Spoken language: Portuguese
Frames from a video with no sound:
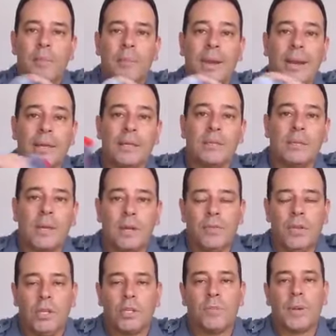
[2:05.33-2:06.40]
Para que
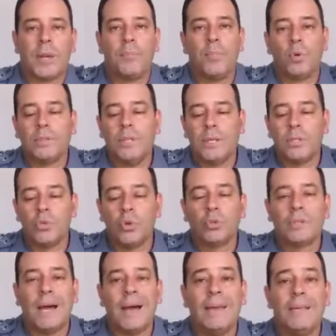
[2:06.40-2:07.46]
serve isso? Para poder
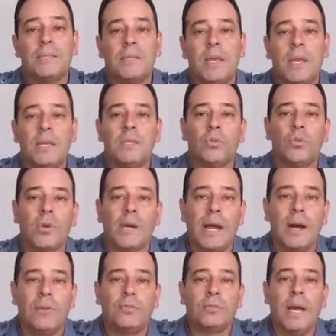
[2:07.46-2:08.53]
soltar a essência do
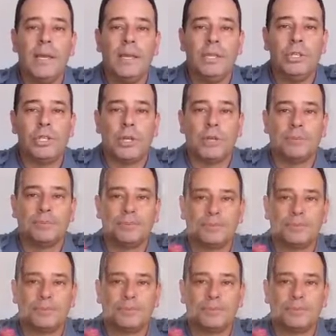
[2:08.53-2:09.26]
cravo da Índia.